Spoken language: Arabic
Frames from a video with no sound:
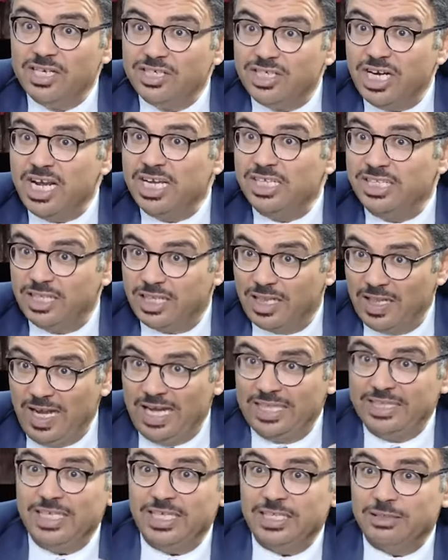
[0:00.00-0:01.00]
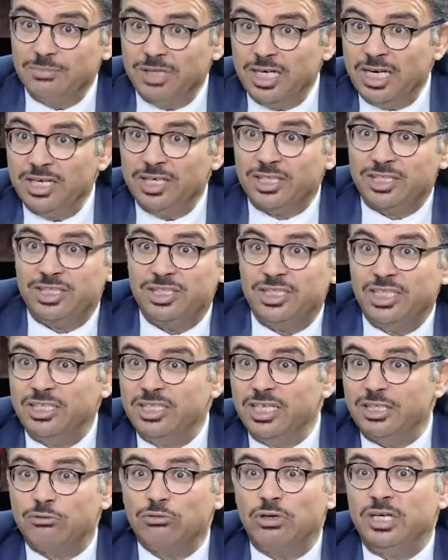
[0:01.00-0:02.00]
شهدت العديد من
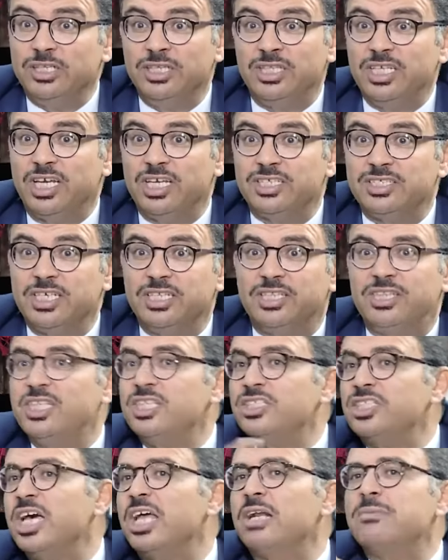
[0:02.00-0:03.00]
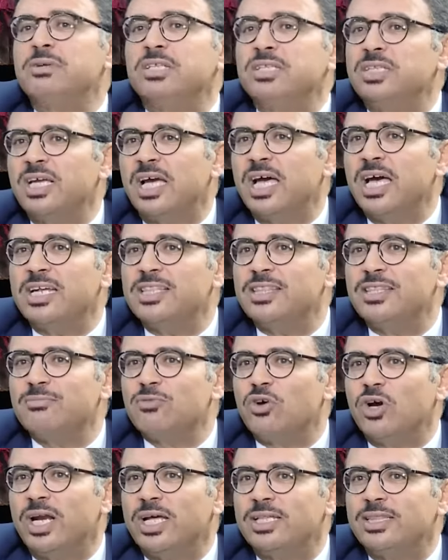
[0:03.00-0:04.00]
الارتدادات والانتكاسات تجارب الانتقال
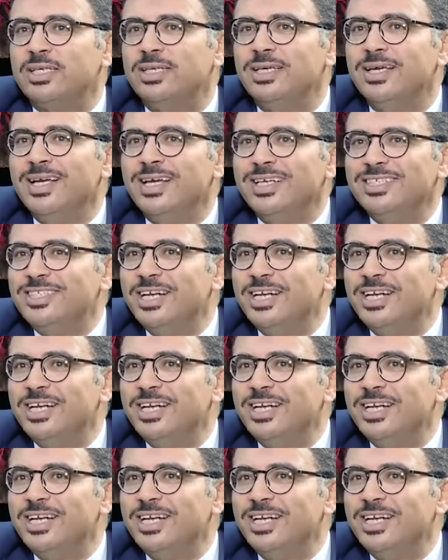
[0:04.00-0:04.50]
الديمقراطي